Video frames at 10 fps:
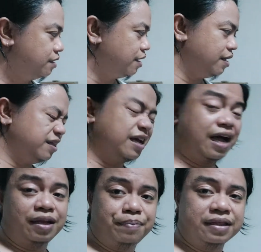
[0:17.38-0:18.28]
And
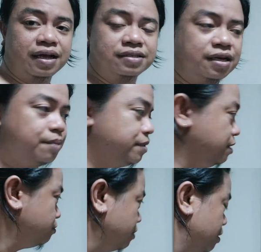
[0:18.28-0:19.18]
kakalipat lang kasi namin
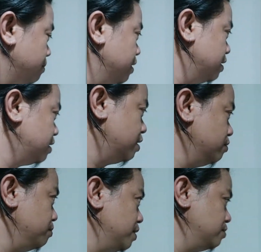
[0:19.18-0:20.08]
dito, kaya kung makikita
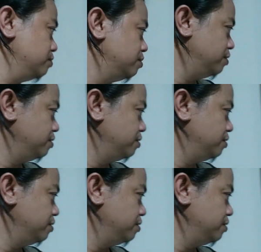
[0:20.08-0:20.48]
nyo, medyo